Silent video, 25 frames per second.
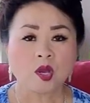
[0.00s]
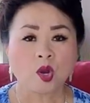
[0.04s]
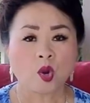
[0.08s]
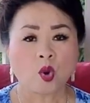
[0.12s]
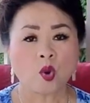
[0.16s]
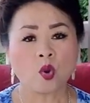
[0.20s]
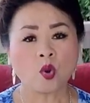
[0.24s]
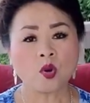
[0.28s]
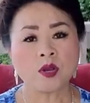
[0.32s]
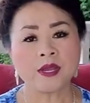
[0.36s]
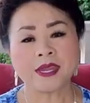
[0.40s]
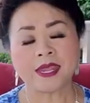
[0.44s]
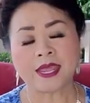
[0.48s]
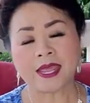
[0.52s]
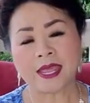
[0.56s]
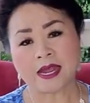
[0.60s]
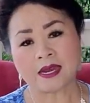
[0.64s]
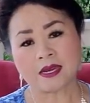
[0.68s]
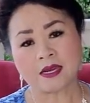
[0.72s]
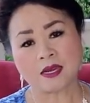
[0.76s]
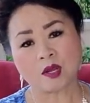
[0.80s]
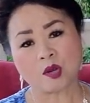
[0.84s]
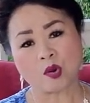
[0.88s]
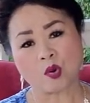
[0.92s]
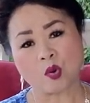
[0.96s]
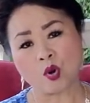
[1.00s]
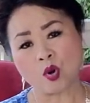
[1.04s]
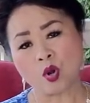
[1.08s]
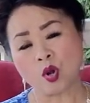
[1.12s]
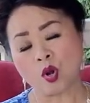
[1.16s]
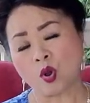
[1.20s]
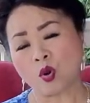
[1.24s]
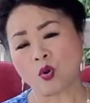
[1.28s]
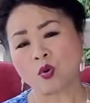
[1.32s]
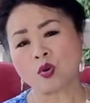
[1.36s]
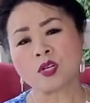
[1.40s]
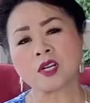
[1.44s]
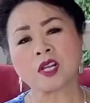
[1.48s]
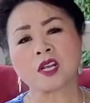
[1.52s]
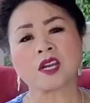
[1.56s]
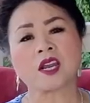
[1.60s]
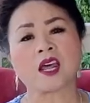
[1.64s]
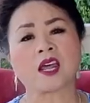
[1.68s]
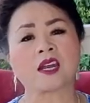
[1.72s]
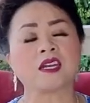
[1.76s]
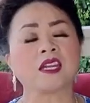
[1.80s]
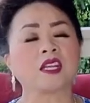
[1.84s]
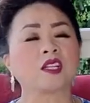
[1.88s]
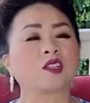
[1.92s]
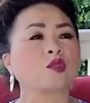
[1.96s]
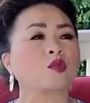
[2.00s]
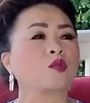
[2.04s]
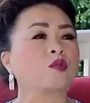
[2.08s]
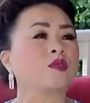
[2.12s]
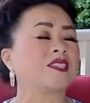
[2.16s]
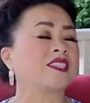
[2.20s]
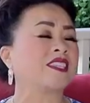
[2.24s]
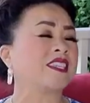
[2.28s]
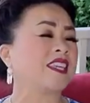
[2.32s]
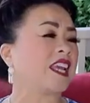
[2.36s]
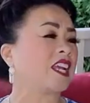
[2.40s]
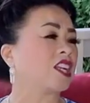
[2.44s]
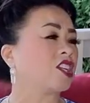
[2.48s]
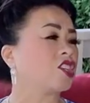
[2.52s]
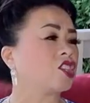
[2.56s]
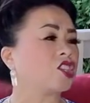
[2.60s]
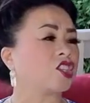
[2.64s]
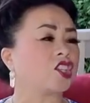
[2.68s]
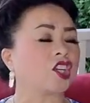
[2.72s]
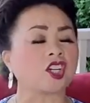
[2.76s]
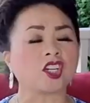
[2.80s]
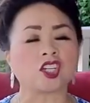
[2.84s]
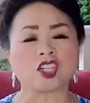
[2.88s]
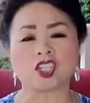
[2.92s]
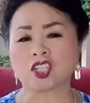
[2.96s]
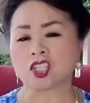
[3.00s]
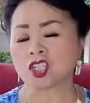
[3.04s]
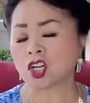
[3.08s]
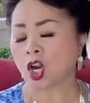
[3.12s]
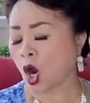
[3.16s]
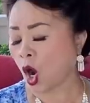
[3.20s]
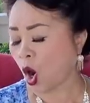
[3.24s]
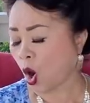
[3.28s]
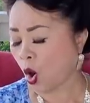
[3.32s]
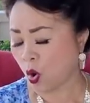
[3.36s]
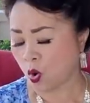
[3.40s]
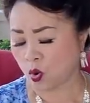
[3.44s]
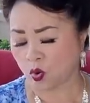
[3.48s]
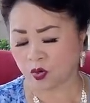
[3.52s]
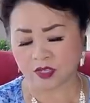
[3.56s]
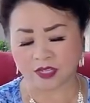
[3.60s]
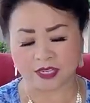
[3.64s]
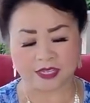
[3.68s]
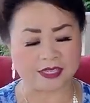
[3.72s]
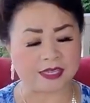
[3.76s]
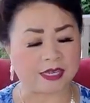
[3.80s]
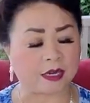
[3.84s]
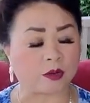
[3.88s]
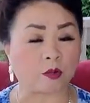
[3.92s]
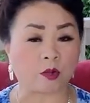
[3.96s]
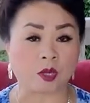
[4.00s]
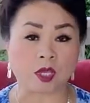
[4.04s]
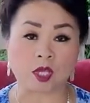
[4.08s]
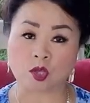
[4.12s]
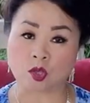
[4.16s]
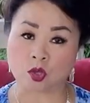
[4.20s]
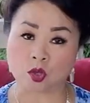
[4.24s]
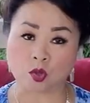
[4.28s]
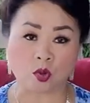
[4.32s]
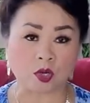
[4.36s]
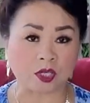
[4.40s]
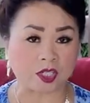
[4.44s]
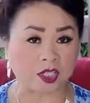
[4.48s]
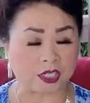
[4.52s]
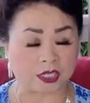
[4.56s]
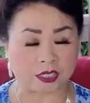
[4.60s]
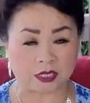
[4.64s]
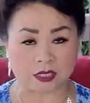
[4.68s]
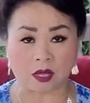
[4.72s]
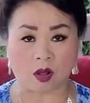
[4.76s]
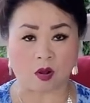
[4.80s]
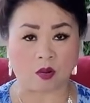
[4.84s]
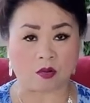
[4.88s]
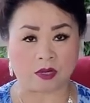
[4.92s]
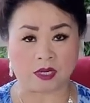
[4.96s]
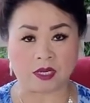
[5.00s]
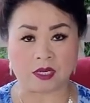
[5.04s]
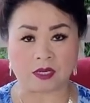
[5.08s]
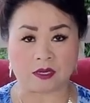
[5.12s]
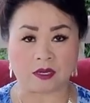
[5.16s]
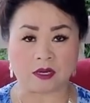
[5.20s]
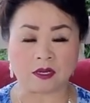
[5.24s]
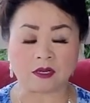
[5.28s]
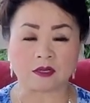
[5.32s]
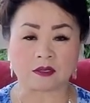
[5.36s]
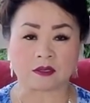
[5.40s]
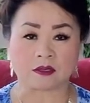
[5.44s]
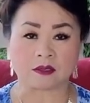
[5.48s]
cố nhẹ nè cố lố nè là nè tuôn xét chữ trông là chỉ cũng như tua chỉ tàu nè nó